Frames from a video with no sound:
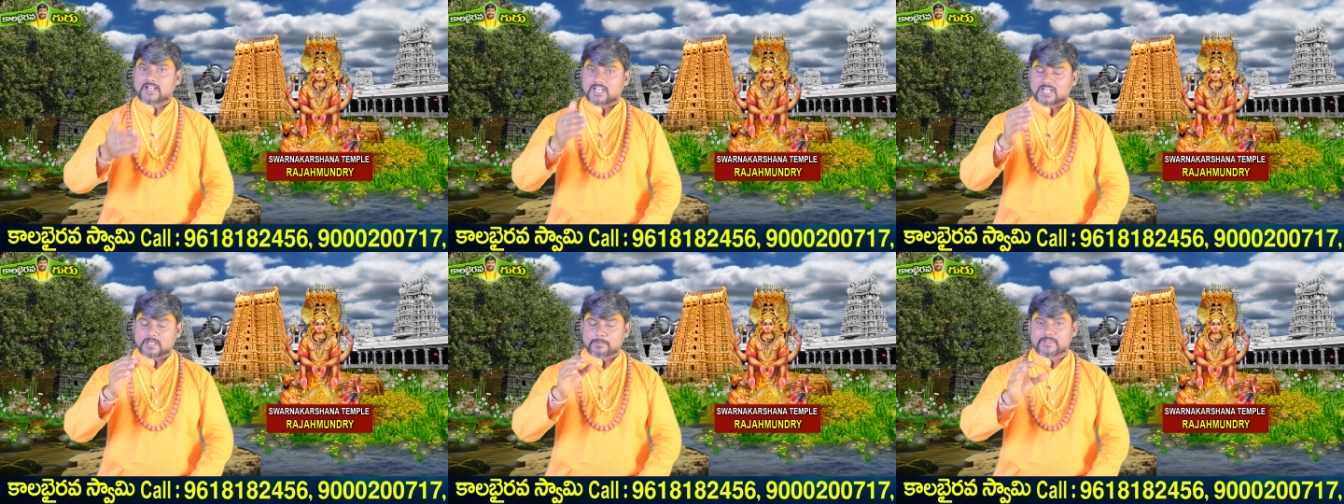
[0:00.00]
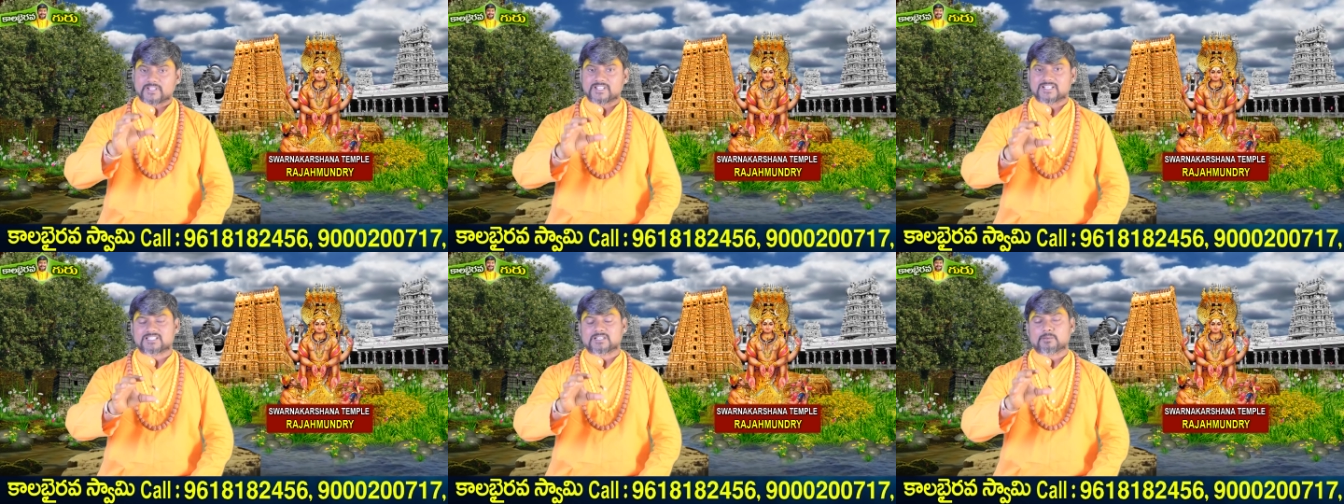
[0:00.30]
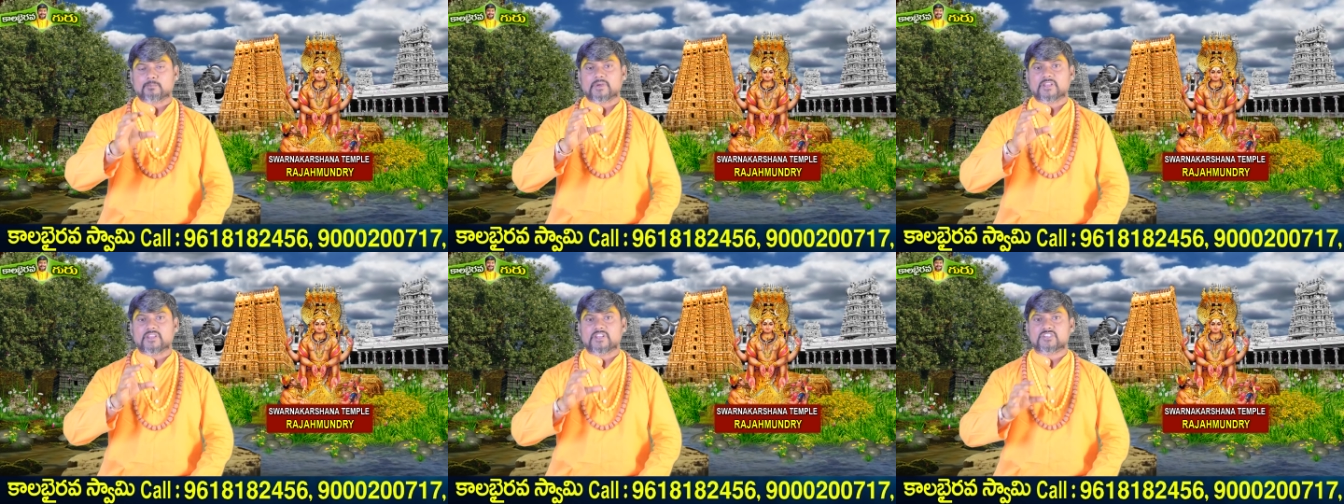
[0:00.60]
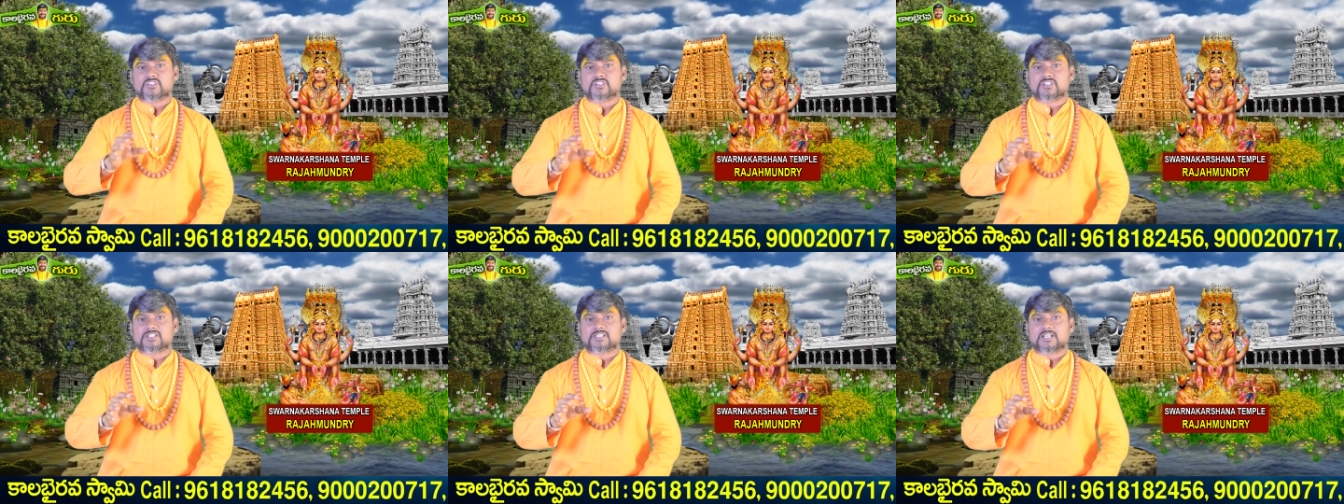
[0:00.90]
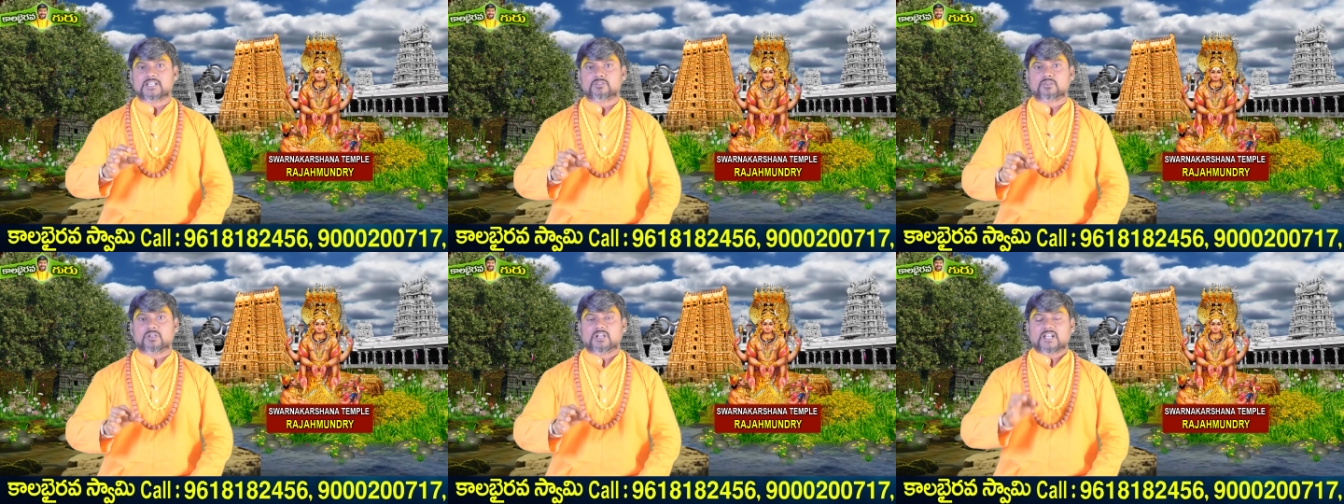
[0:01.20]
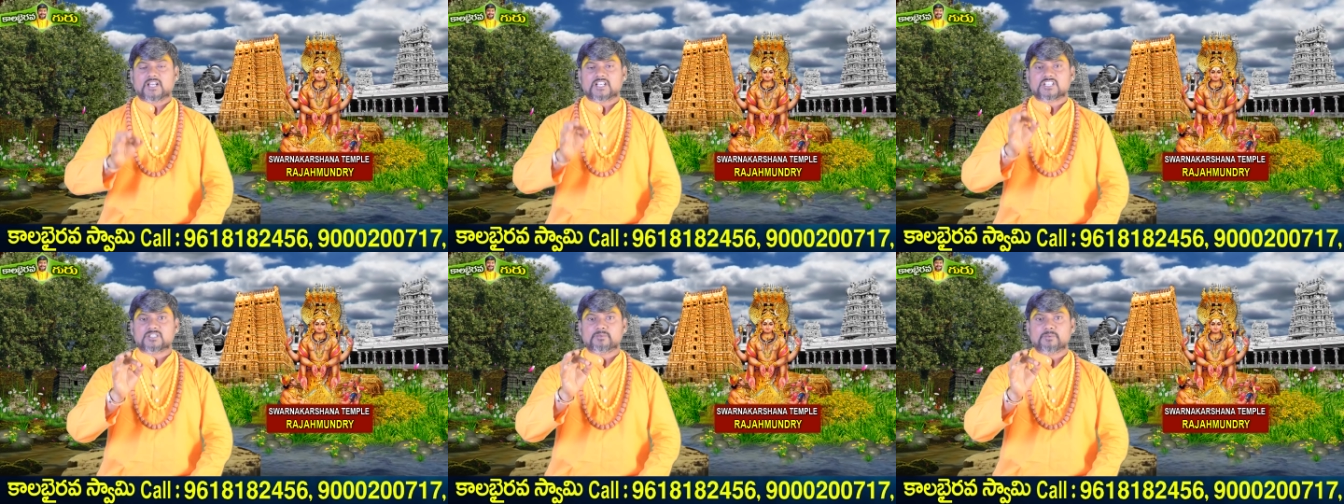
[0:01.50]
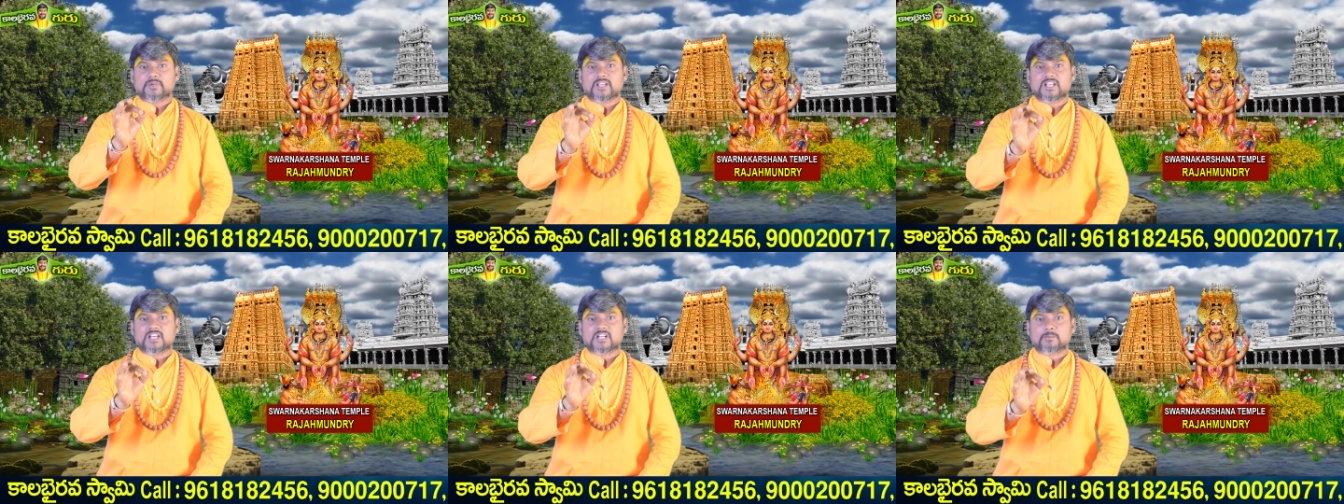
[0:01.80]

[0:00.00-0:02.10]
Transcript: గణపతికి సంబంధించిన సాధన లక్ష్మీ